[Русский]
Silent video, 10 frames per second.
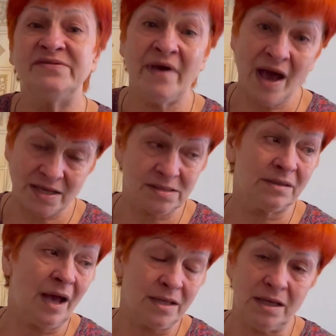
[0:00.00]
Связи,
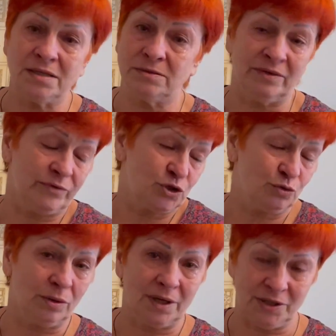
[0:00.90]
да, есть. Да вы
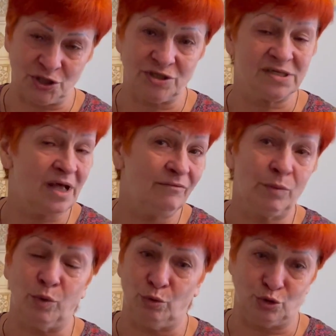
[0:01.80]
что, конечно. Слава
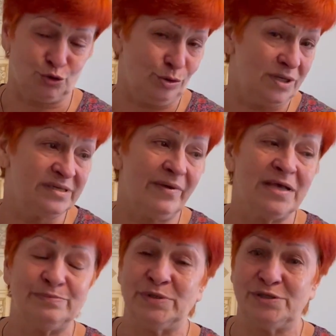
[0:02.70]
богу, что есть
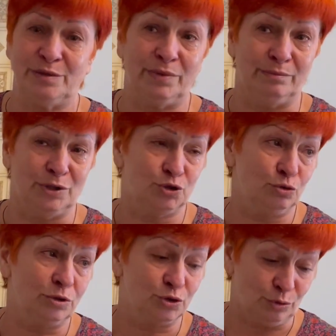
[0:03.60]
связь. Спасибо
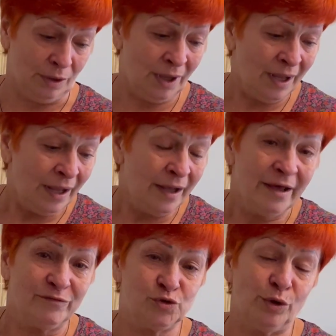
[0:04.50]
большое, что
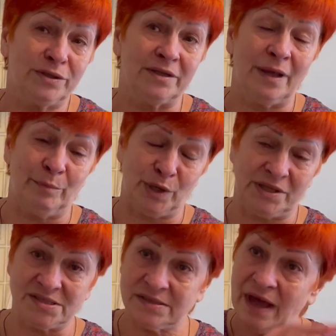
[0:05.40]
все это нам
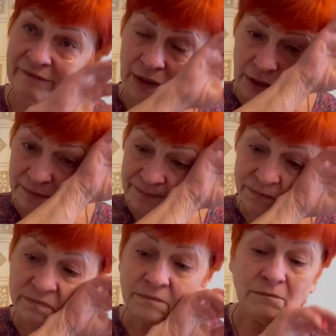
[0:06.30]
предоставили.
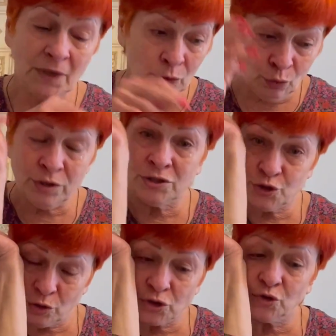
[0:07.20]
Ну
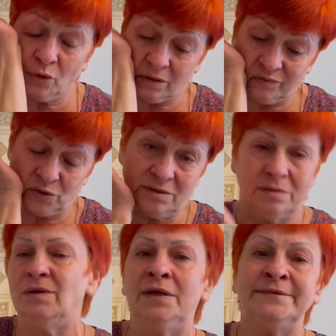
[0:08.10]
ничего, что вот
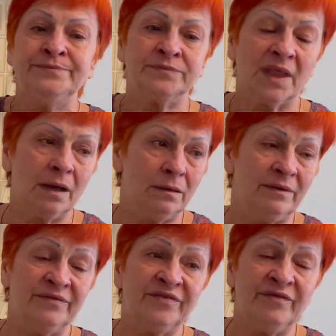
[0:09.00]

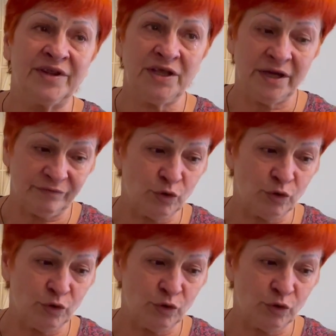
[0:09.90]
э, в квартире, в